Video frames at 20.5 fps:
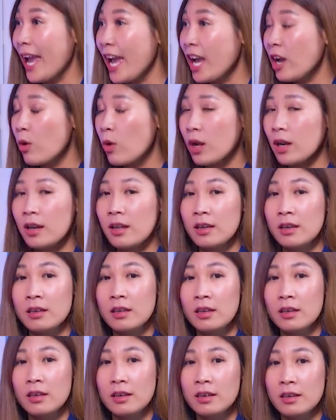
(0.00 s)
khác, hoặc là
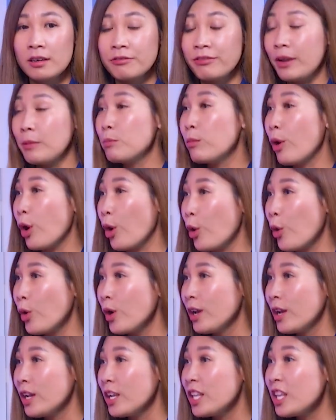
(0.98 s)
uh, phải mổ,
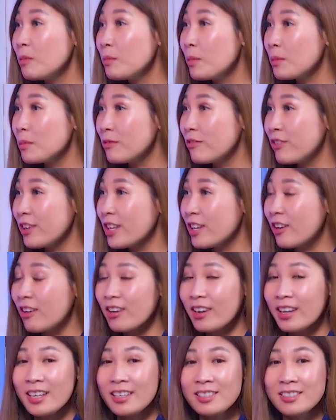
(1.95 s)
nhưng mà vì
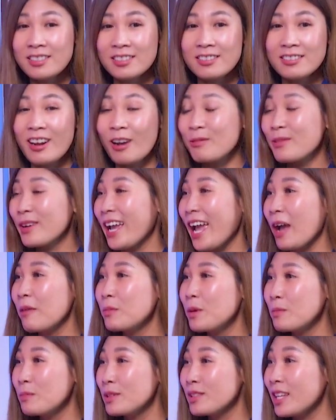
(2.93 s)
có cái sự đồng
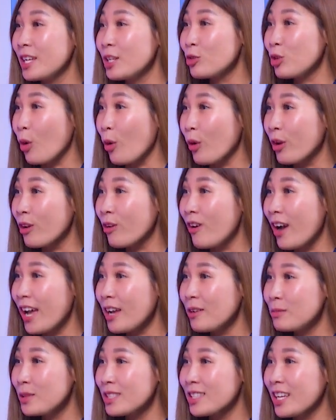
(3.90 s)
cảm mà mình thấy tội
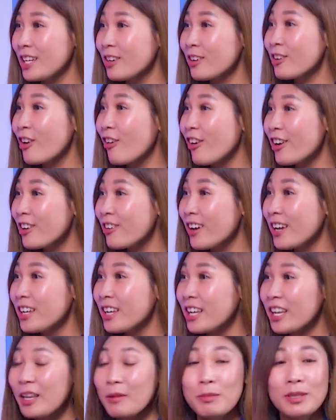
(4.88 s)
quá, mình thấy nó đói quá,
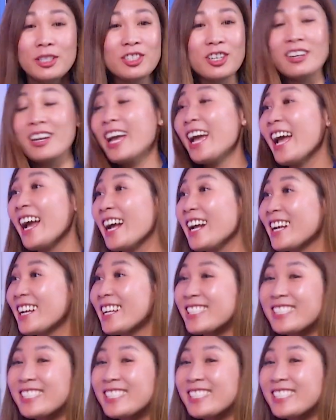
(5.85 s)
cái mình cho nó ăn